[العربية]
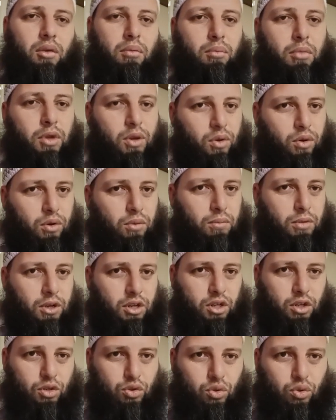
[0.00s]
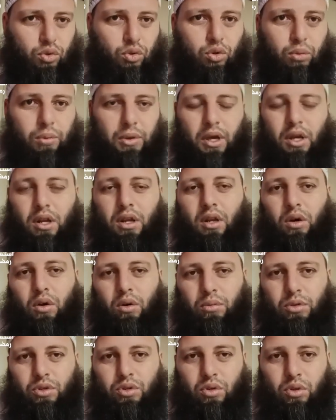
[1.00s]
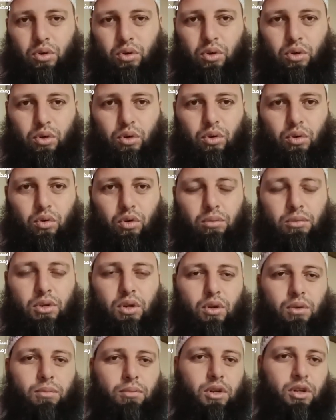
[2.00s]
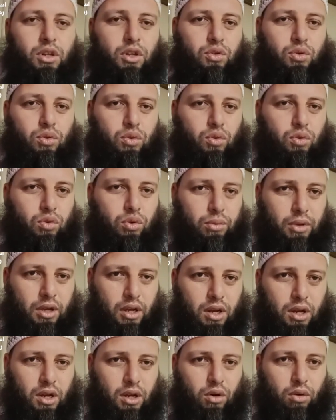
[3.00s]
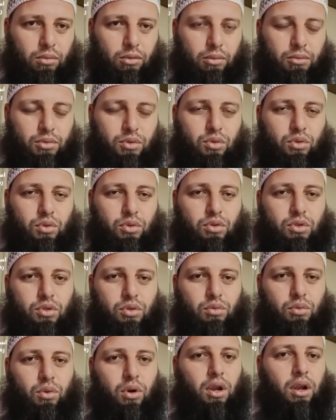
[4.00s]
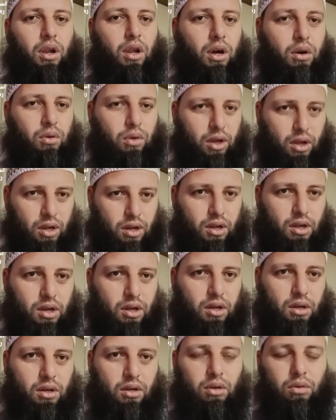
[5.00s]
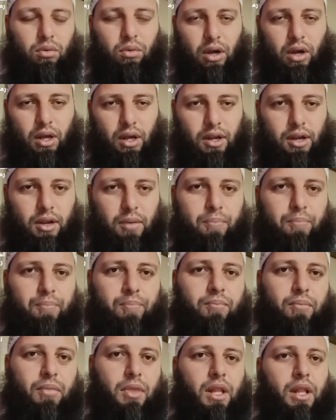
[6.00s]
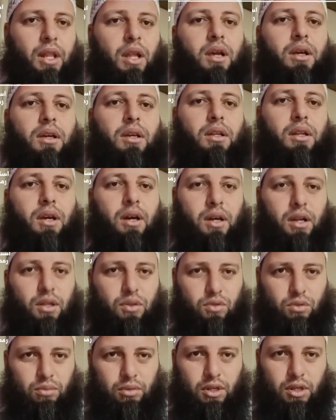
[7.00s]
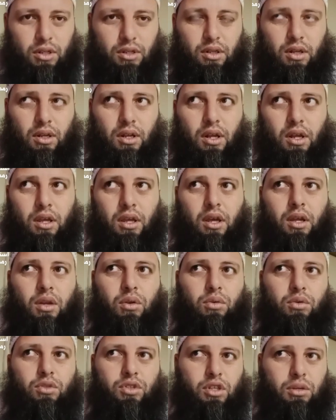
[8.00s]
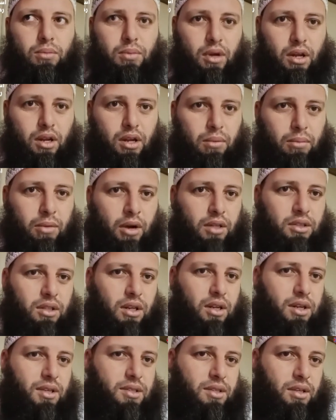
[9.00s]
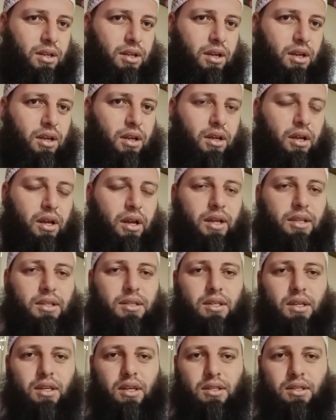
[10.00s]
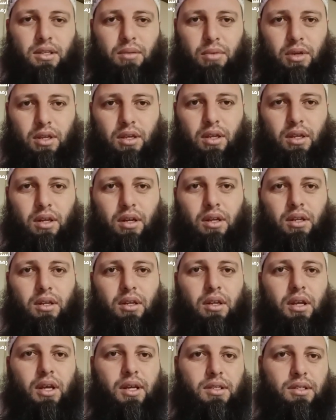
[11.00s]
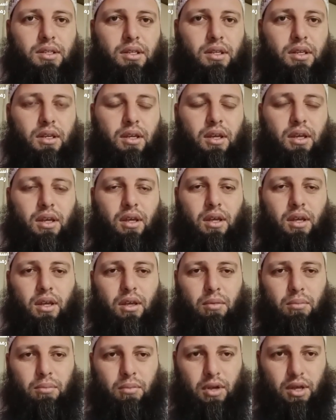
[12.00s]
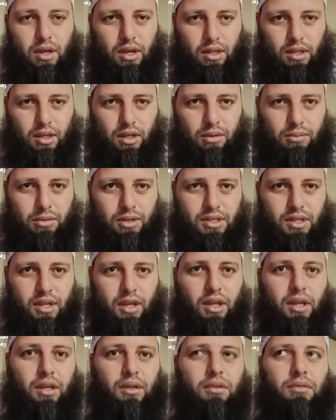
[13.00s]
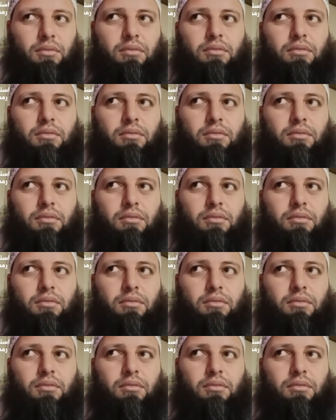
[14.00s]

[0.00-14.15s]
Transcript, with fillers: منهم من يشك بأنه مسحور ومنهم من يشك بأنه ممسوس والله أعلى وأعلم لكن أردت بإذن الله أن أجيب على بعض الأسئلة حتى يتبين للناس ما هذه المسائل